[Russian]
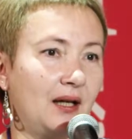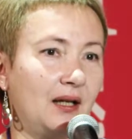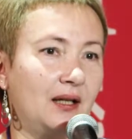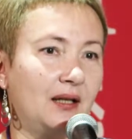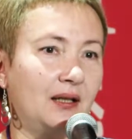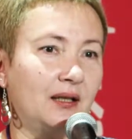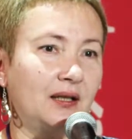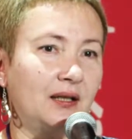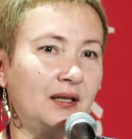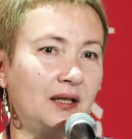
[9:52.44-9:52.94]

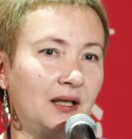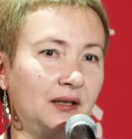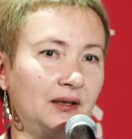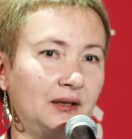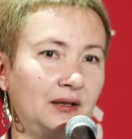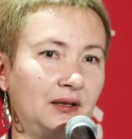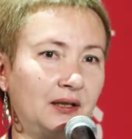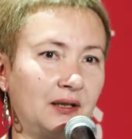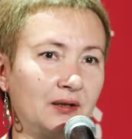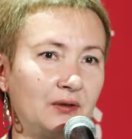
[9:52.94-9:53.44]
Э,
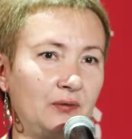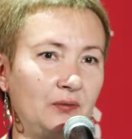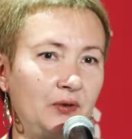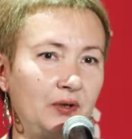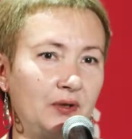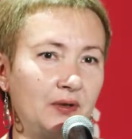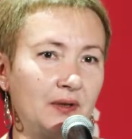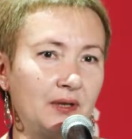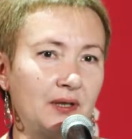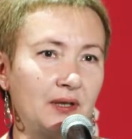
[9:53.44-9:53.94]
как-то так
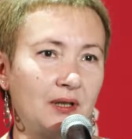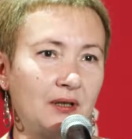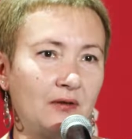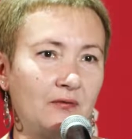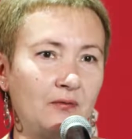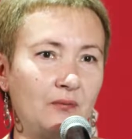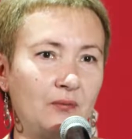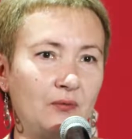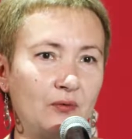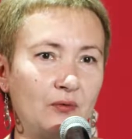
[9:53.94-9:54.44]
случилось,
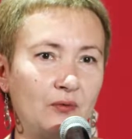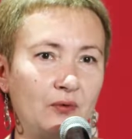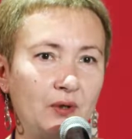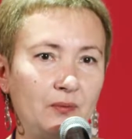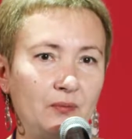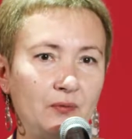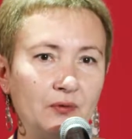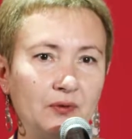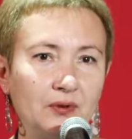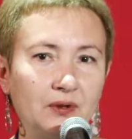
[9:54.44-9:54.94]
слава богу,
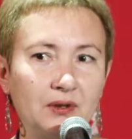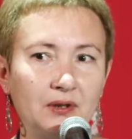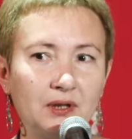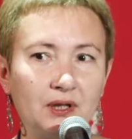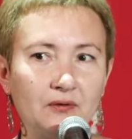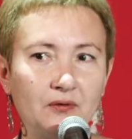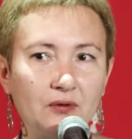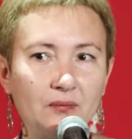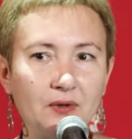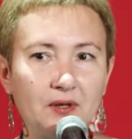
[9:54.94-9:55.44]
ребенок
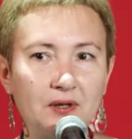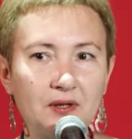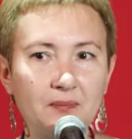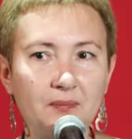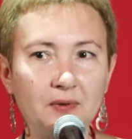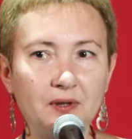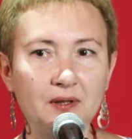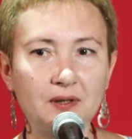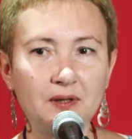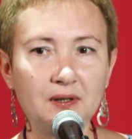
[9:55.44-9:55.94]
головой биться
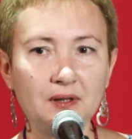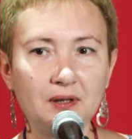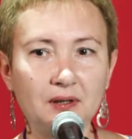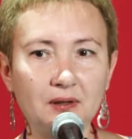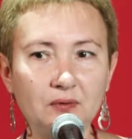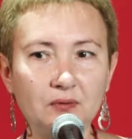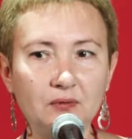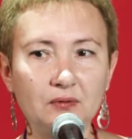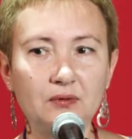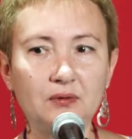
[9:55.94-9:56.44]

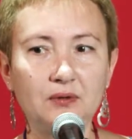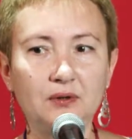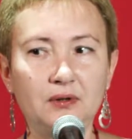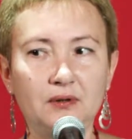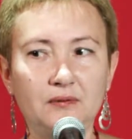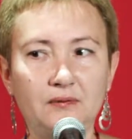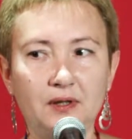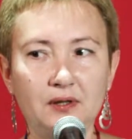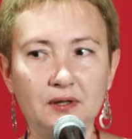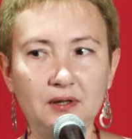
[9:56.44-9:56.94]
перестал, но
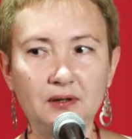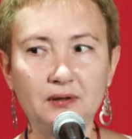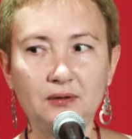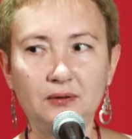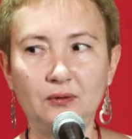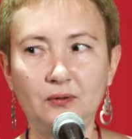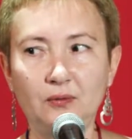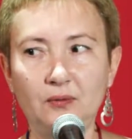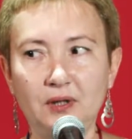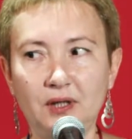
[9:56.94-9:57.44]
э, возникла
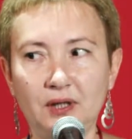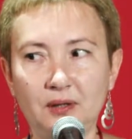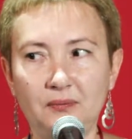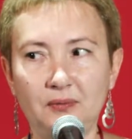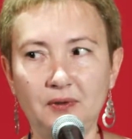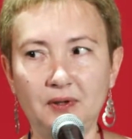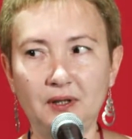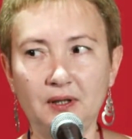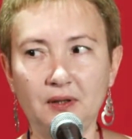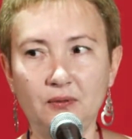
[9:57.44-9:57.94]
другая
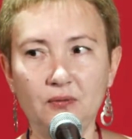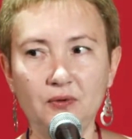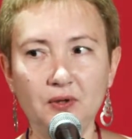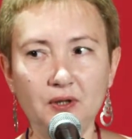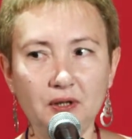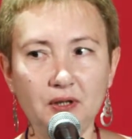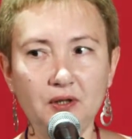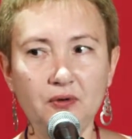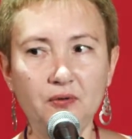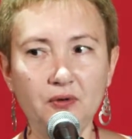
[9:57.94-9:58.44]
беда, он
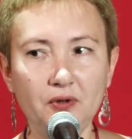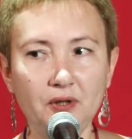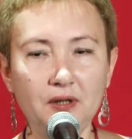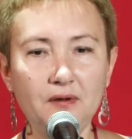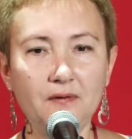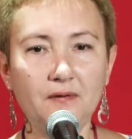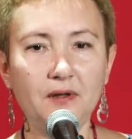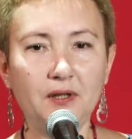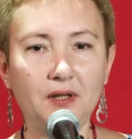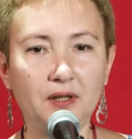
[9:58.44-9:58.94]
ничего не
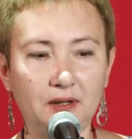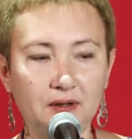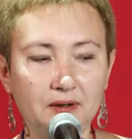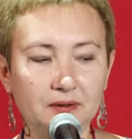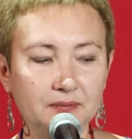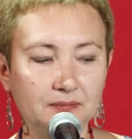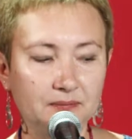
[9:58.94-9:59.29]
говорит.